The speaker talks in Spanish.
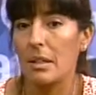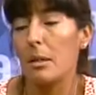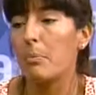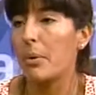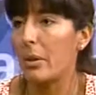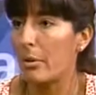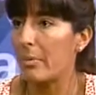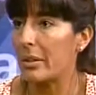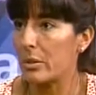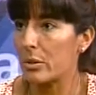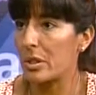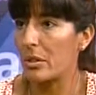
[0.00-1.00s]
y por los
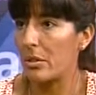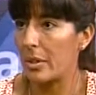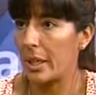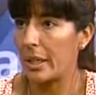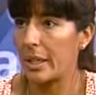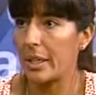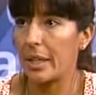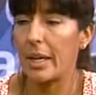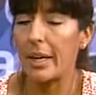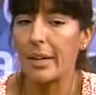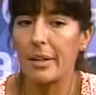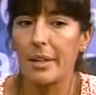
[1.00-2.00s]
mendocinos en
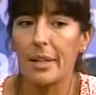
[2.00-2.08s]
general.